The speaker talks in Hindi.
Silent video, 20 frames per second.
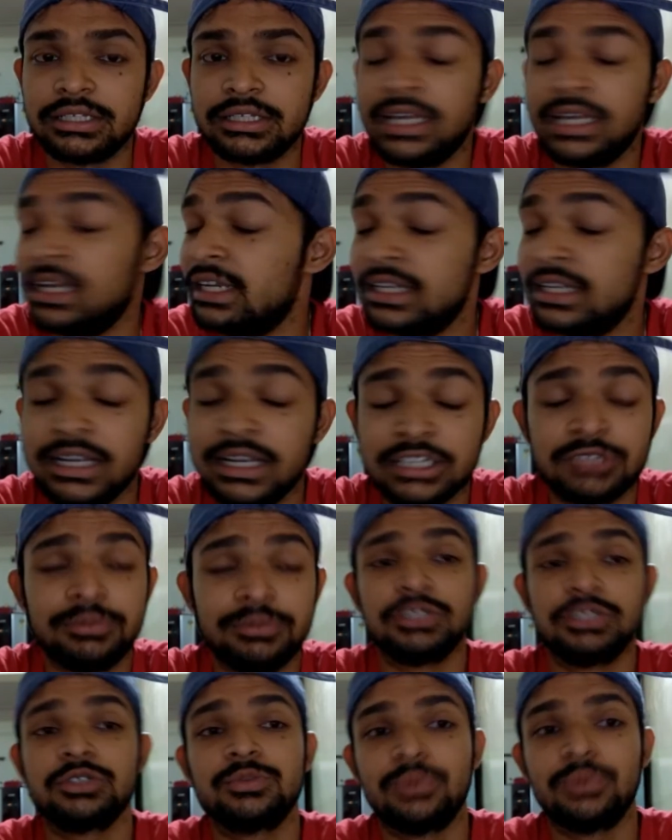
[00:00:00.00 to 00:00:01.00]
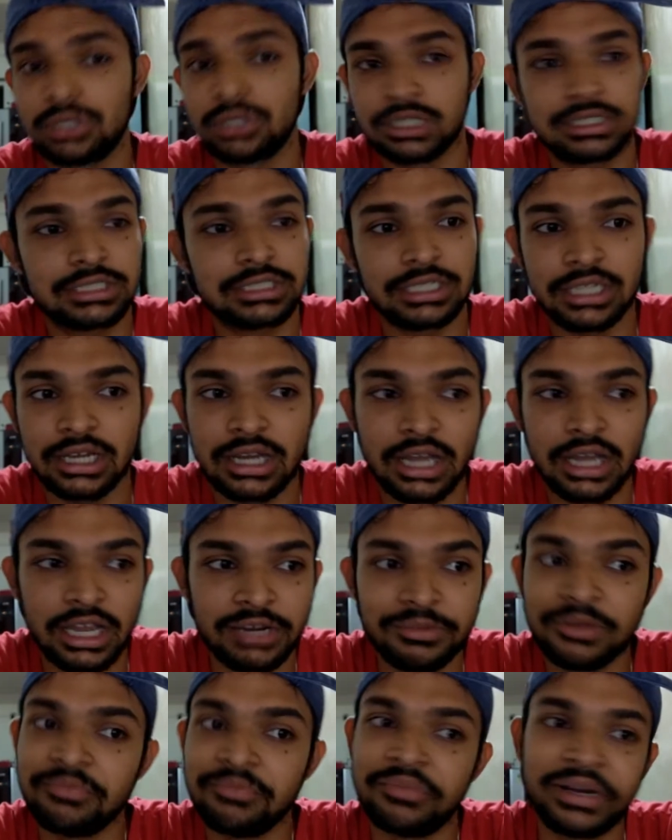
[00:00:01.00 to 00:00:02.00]
डेली का एक्सपीरियंस बहुत अच्छा था
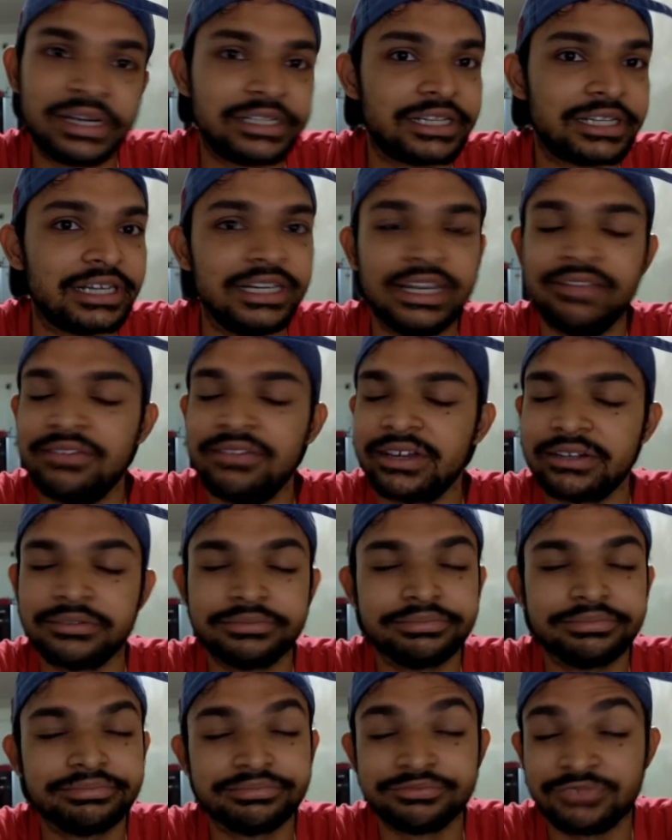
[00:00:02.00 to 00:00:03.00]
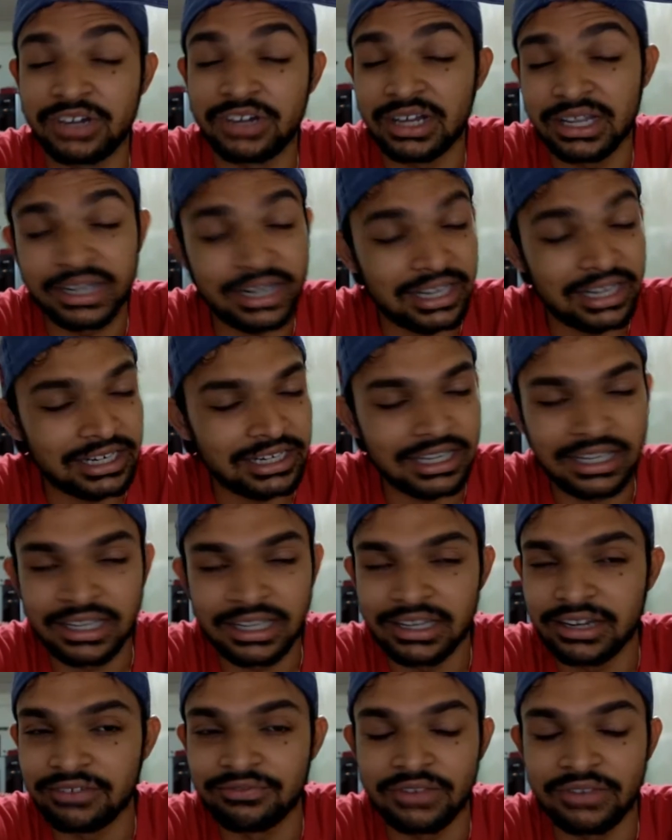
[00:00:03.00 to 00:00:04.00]
खाने में बट लिविंग वहाँ
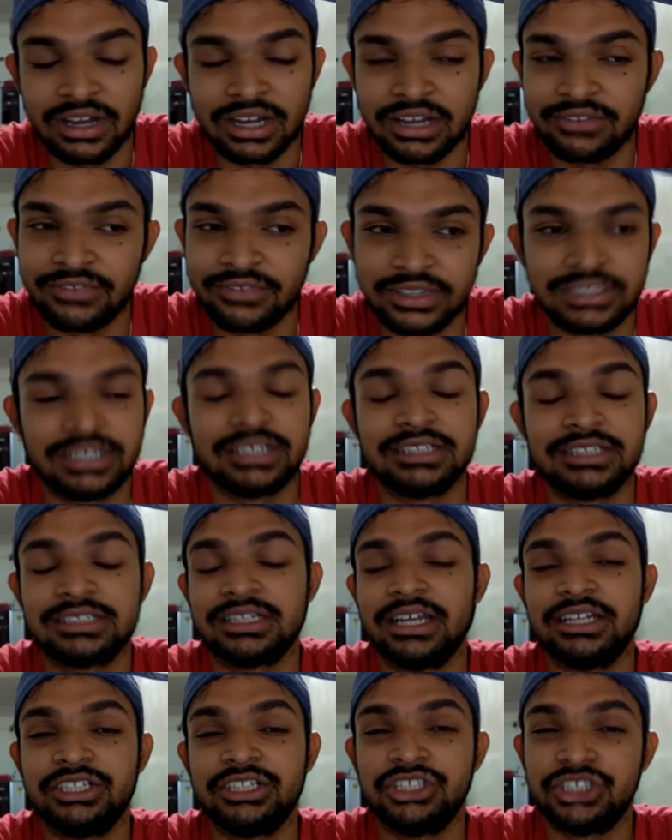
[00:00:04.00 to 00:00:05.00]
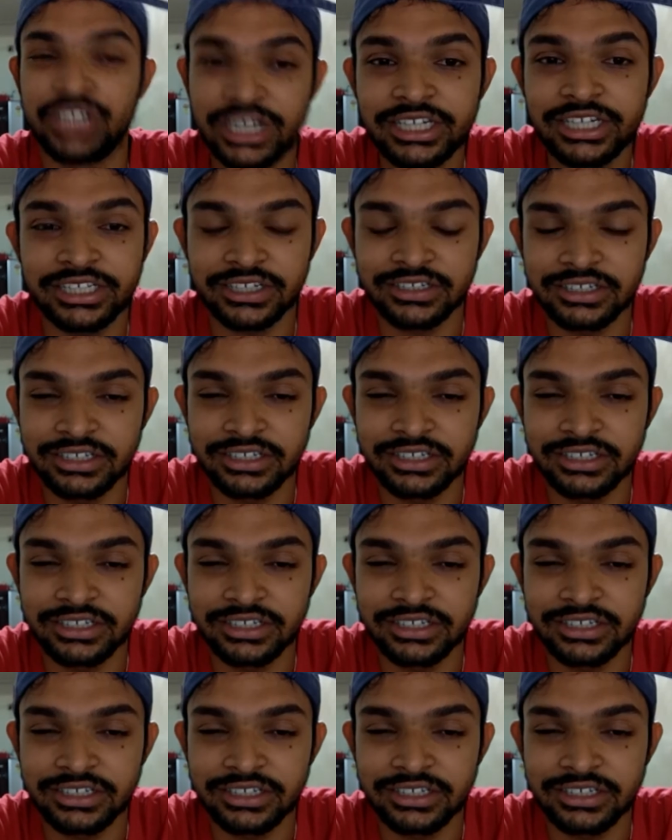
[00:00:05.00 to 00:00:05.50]
रहना एंड वहाँ का वेदर इज़ लाइक शेट